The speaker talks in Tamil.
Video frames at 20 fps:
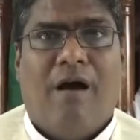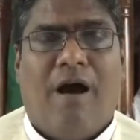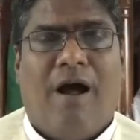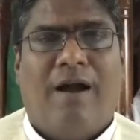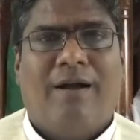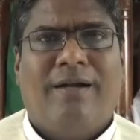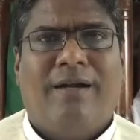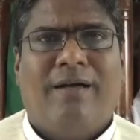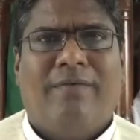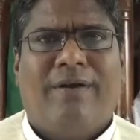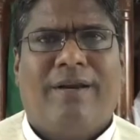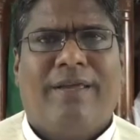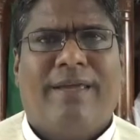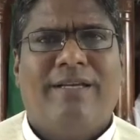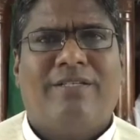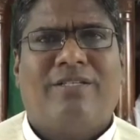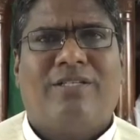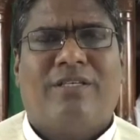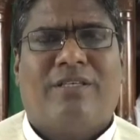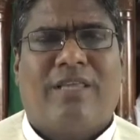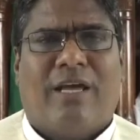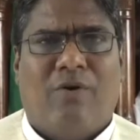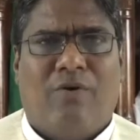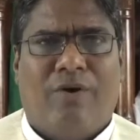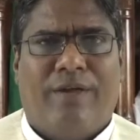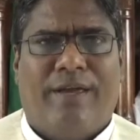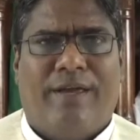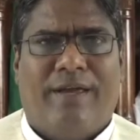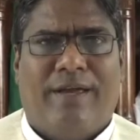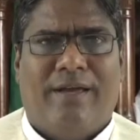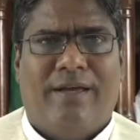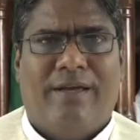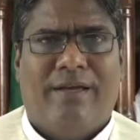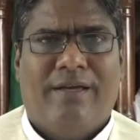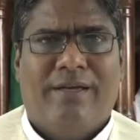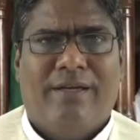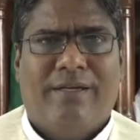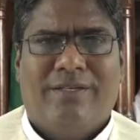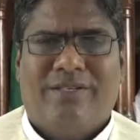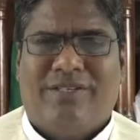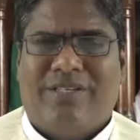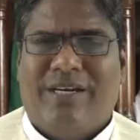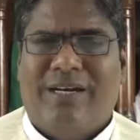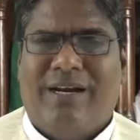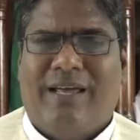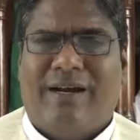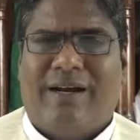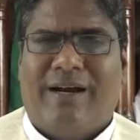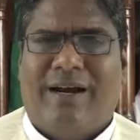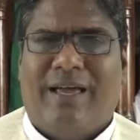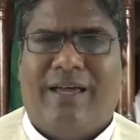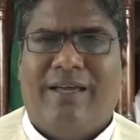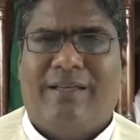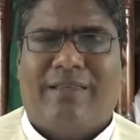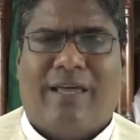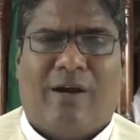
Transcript: ஆண்டவர் இயேசு தன்னுடைய சீடர்களை